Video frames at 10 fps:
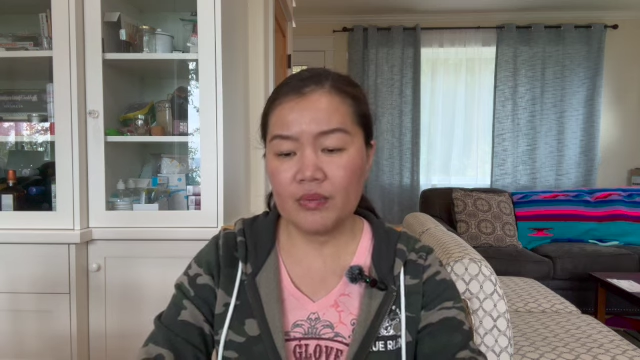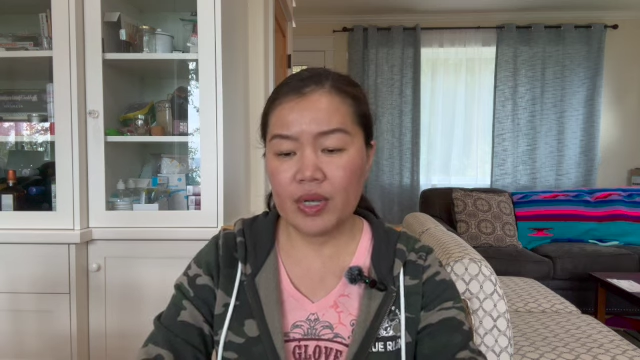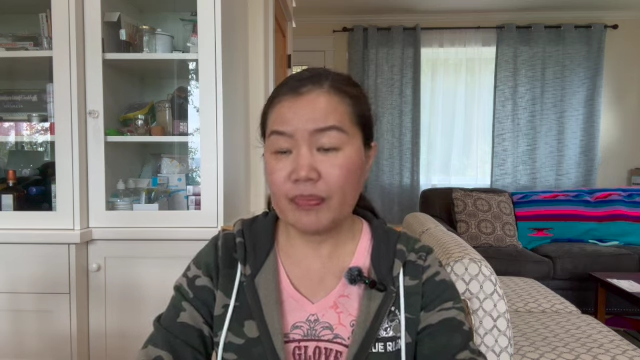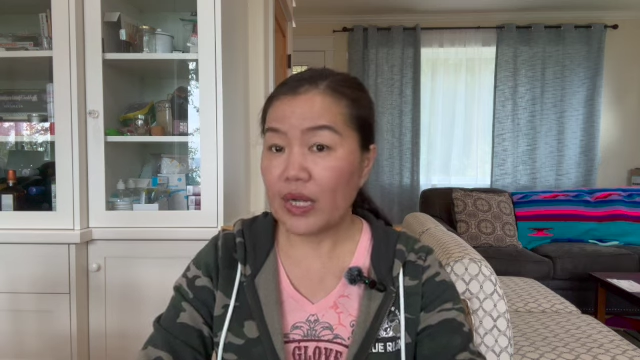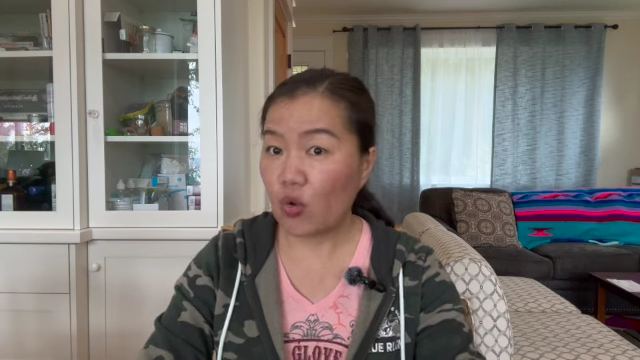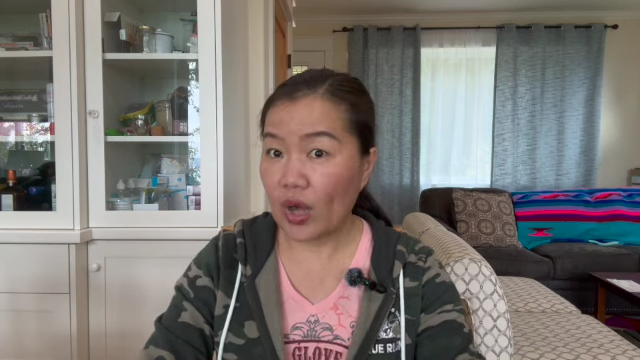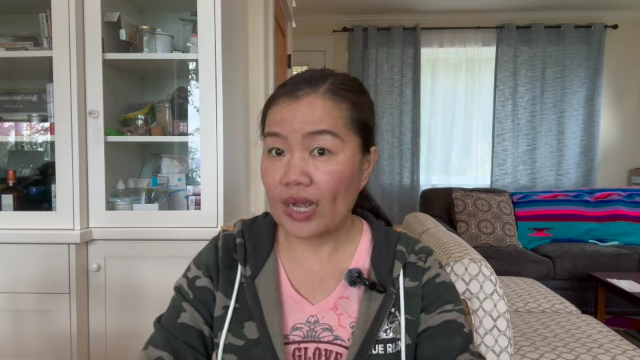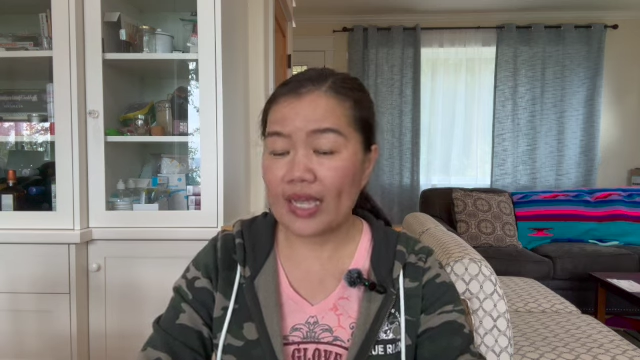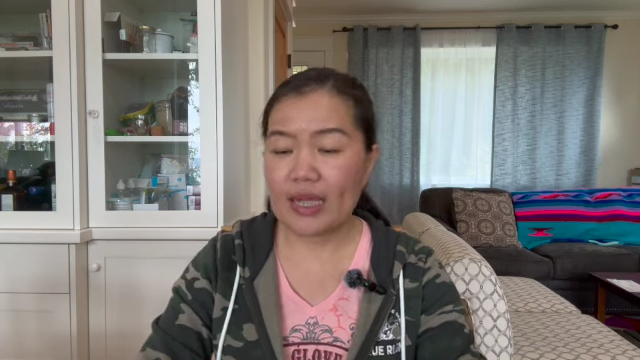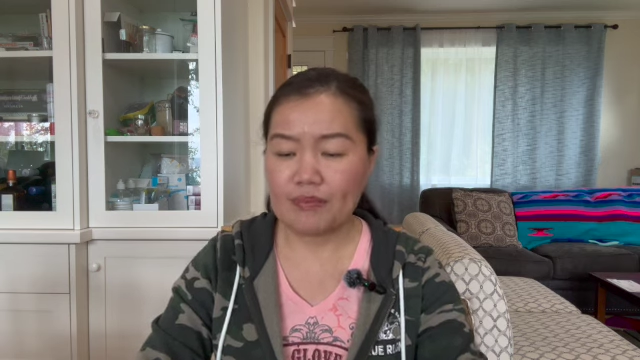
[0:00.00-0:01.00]
เพื่อเป็นขวัญ
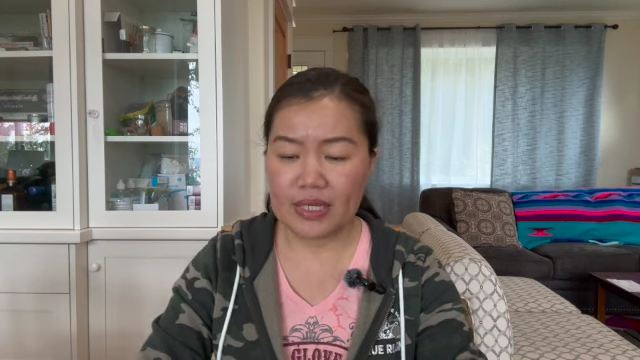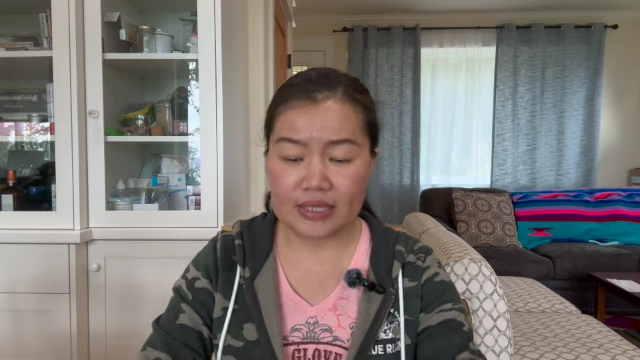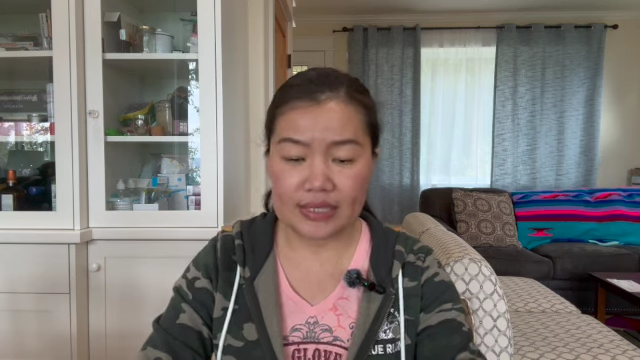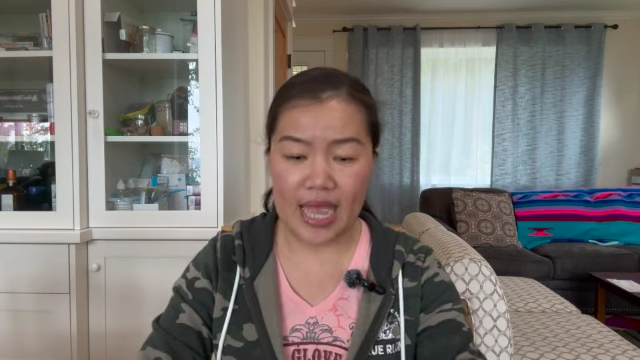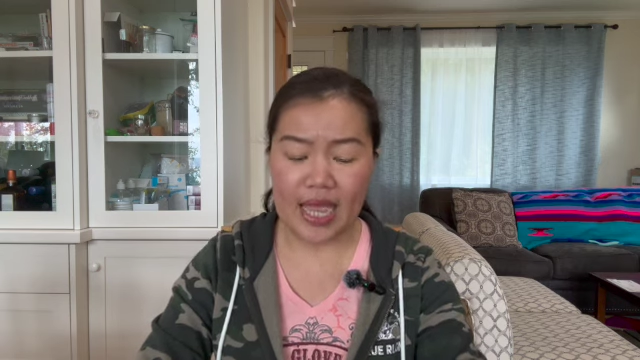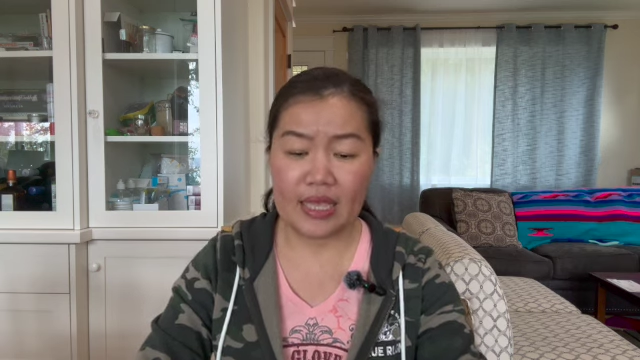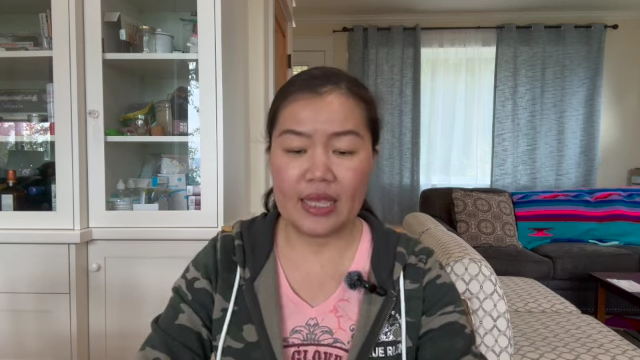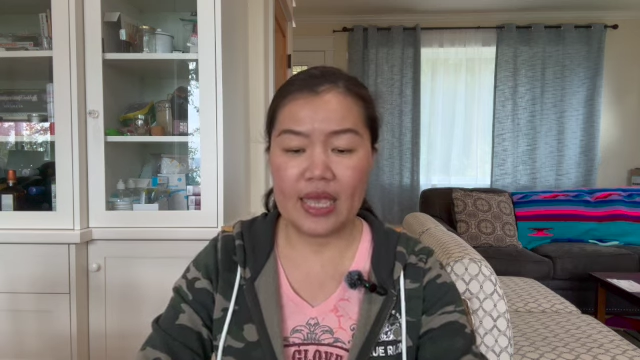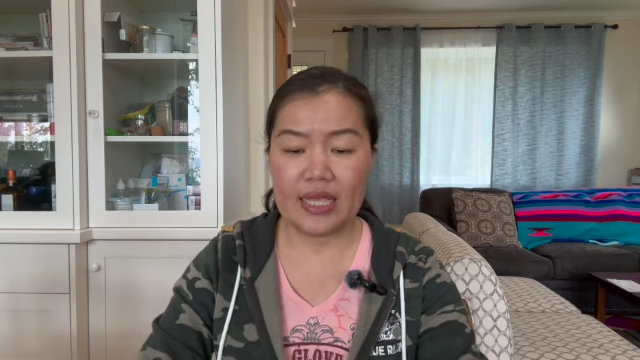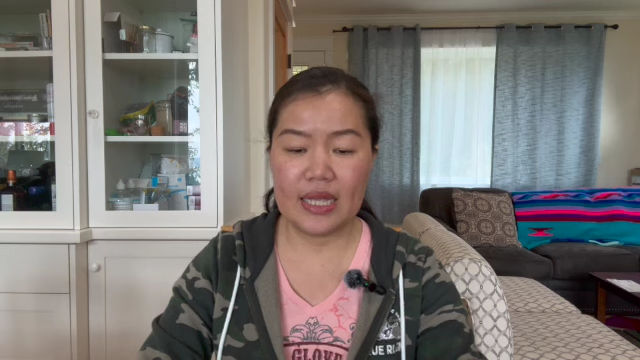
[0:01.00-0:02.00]
และกำลังใจ
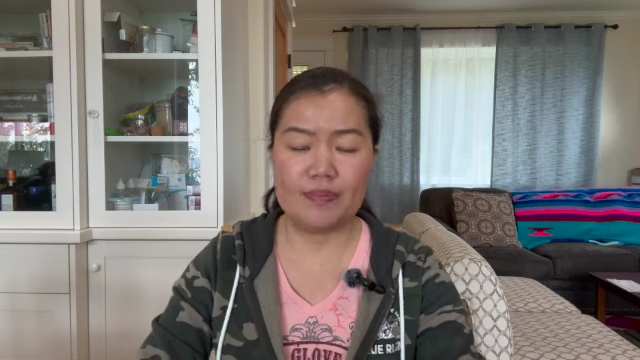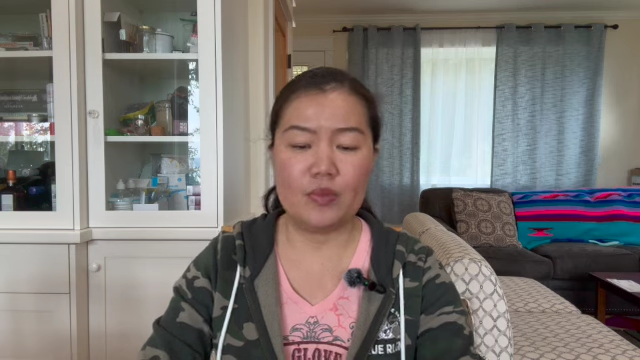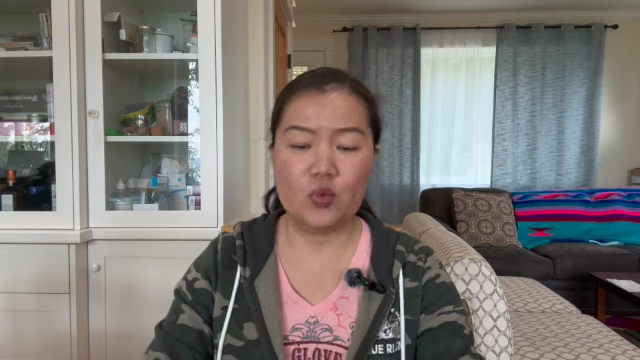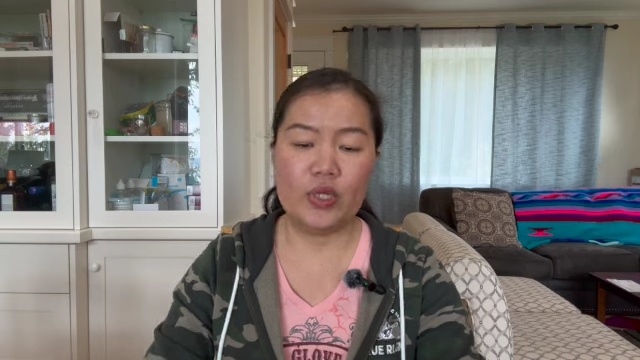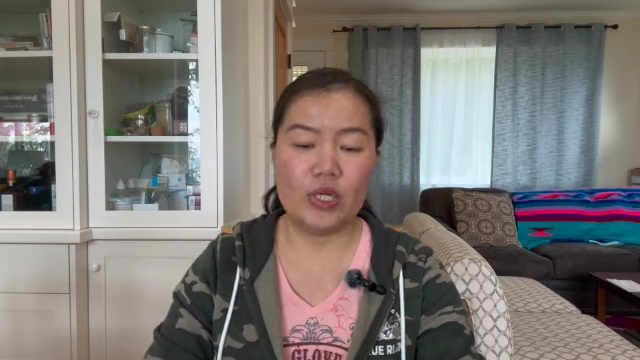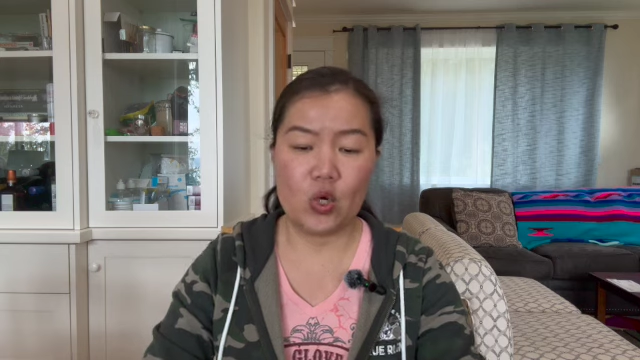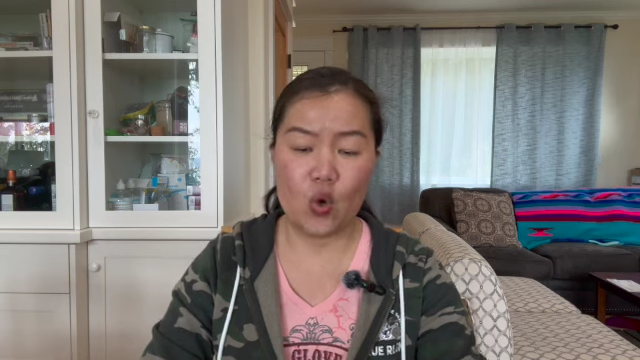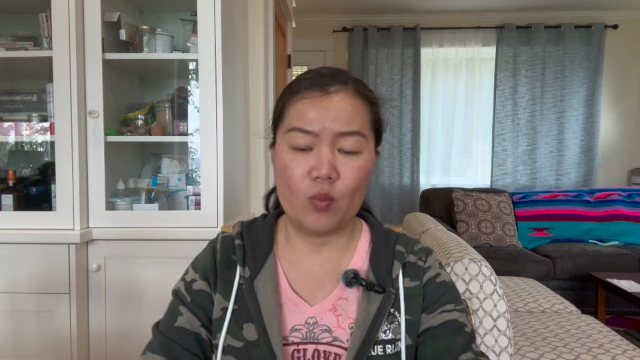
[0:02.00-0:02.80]
ให้กับหน่วยโร